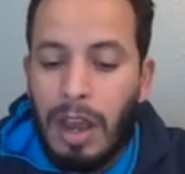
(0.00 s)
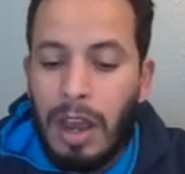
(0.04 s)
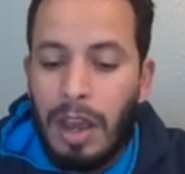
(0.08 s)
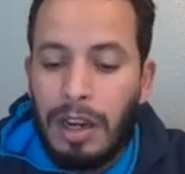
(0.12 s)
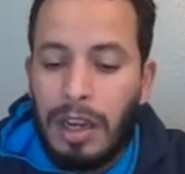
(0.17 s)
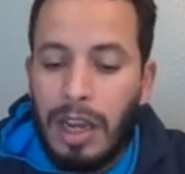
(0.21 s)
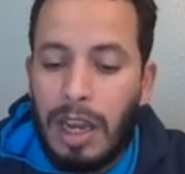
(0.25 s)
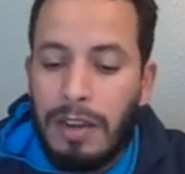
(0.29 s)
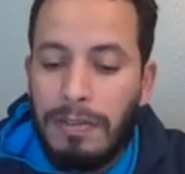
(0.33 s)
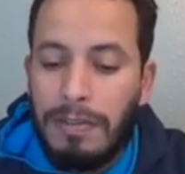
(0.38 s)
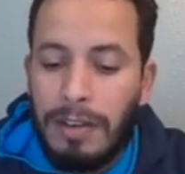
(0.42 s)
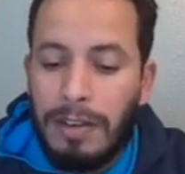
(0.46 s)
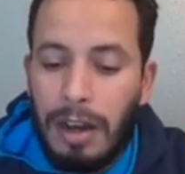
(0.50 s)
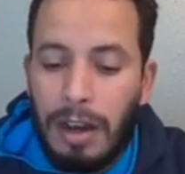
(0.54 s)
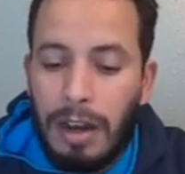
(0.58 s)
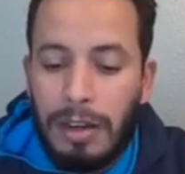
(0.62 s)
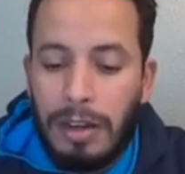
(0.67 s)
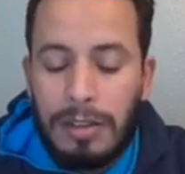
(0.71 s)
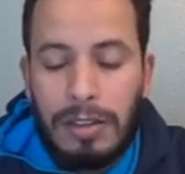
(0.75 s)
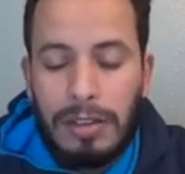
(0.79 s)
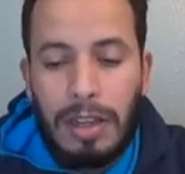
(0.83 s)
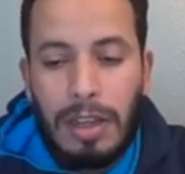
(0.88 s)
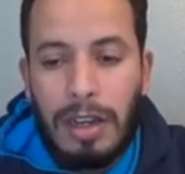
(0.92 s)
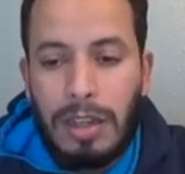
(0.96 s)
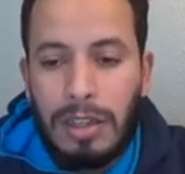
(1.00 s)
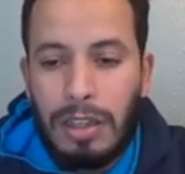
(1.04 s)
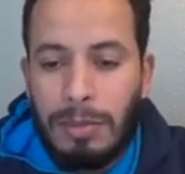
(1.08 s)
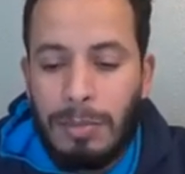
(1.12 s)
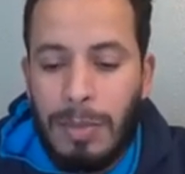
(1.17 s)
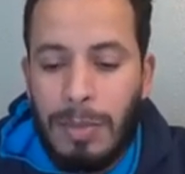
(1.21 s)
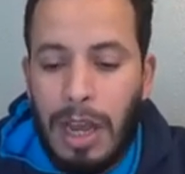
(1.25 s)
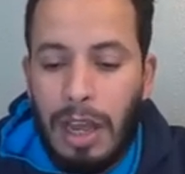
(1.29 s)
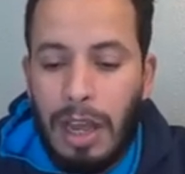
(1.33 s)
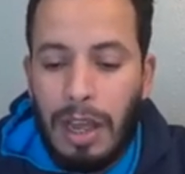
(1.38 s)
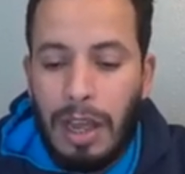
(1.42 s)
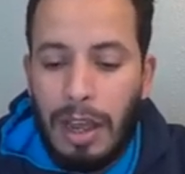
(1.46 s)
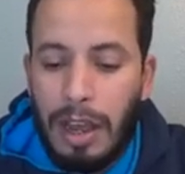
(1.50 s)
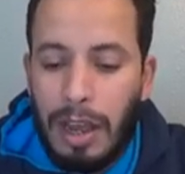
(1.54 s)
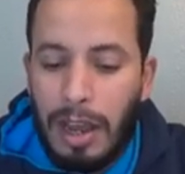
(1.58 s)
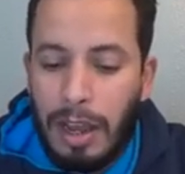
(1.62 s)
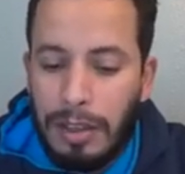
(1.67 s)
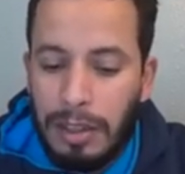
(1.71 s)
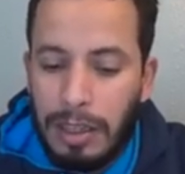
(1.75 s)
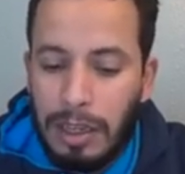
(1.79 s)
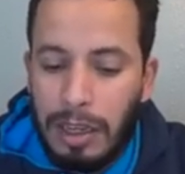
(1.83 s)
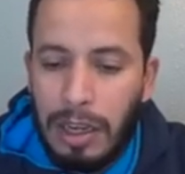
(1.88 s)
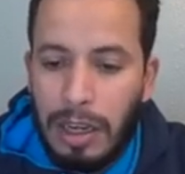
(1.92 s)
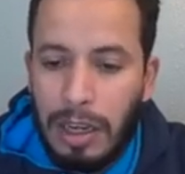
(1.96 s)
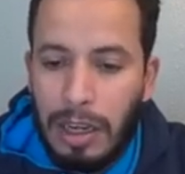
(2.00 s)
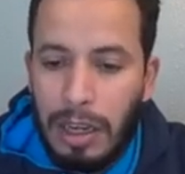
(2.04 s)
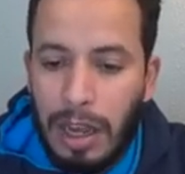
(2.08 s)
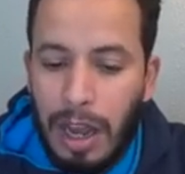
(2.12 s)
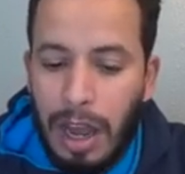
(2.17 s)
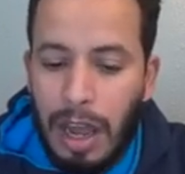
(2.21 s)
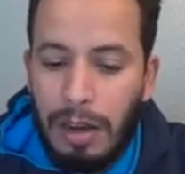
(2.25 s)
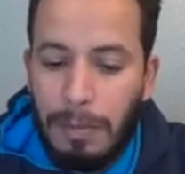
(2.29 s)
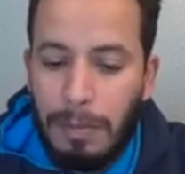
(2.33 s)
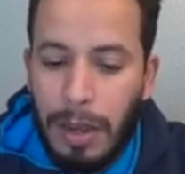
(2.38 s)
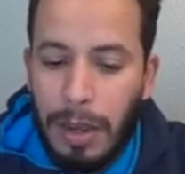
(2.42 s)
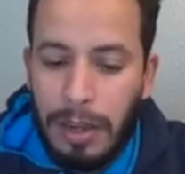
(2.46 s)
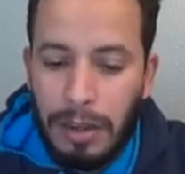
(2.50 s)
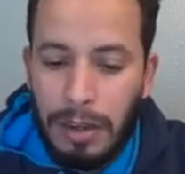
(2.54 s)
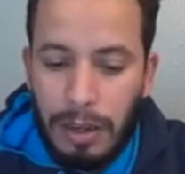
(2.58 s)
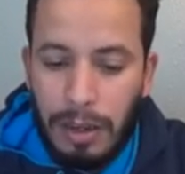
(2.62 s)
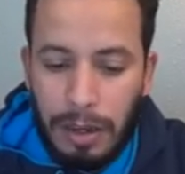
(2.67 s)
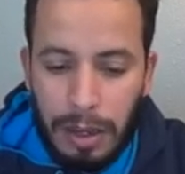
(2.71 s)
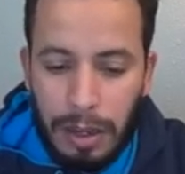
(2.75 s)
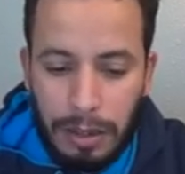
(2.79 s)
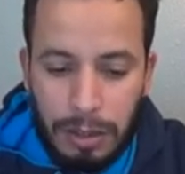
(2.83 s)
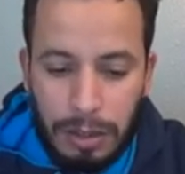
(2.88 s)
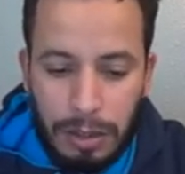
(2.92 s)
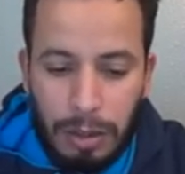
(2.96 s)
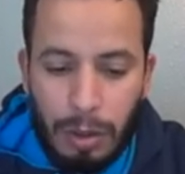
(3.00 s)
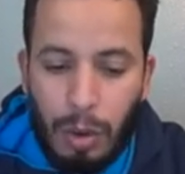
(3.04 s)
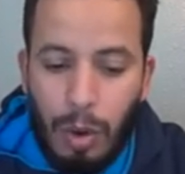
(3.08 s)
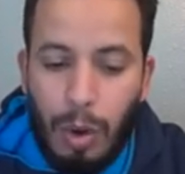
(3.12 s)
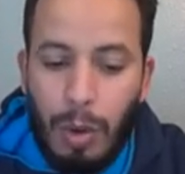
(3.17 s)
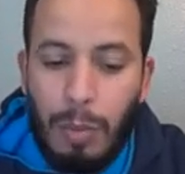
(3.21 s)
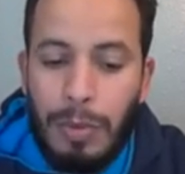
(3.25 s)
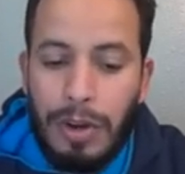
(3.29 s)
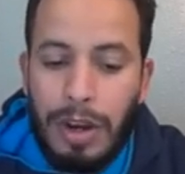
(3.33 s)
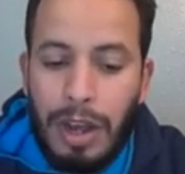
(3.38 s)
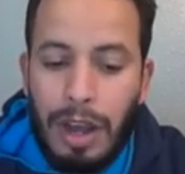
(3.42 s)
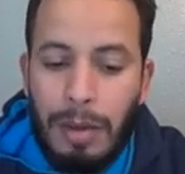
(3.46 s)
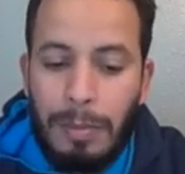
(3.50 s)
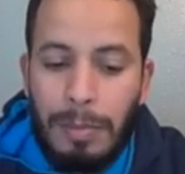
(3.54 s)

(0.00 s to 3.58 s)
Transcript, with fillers: كيف سنجمع هذه البيانات؟ قمنا